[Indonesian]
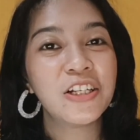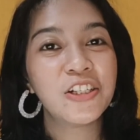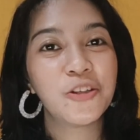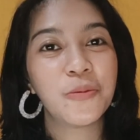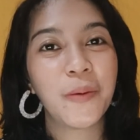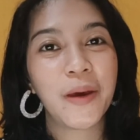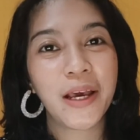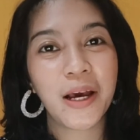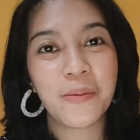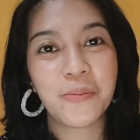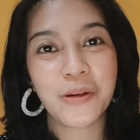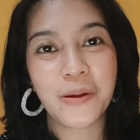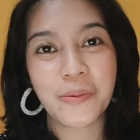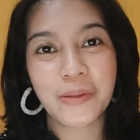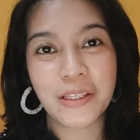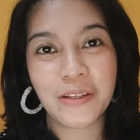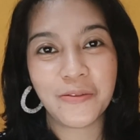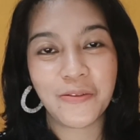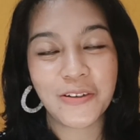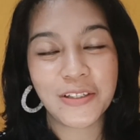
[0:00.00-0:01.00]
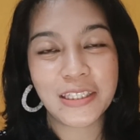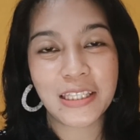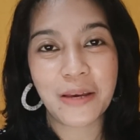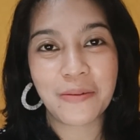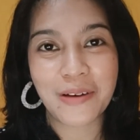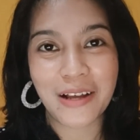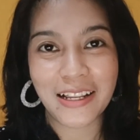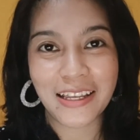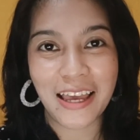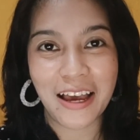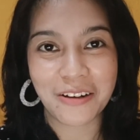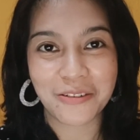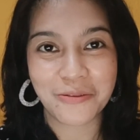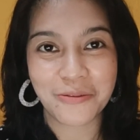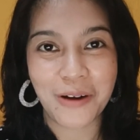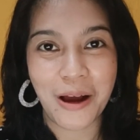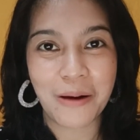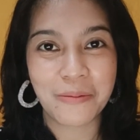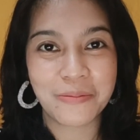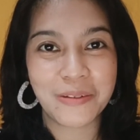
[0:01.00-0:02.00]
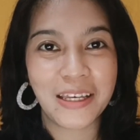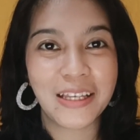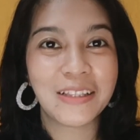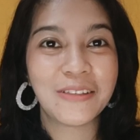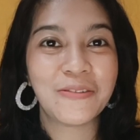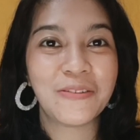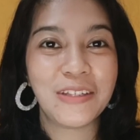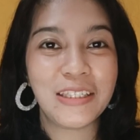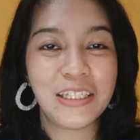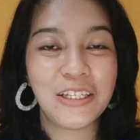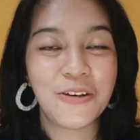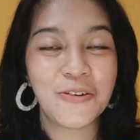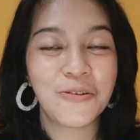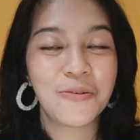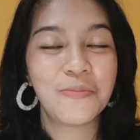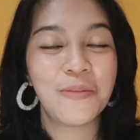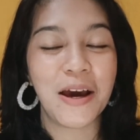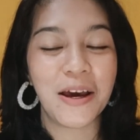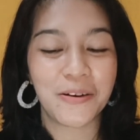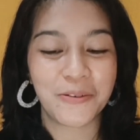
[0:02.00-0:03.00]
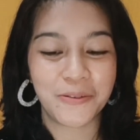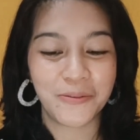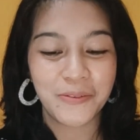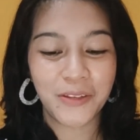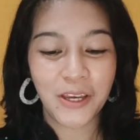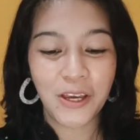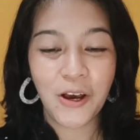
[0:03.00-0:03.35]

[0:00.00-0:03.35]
supaya kamu dapat info setiap kali aku update video baru.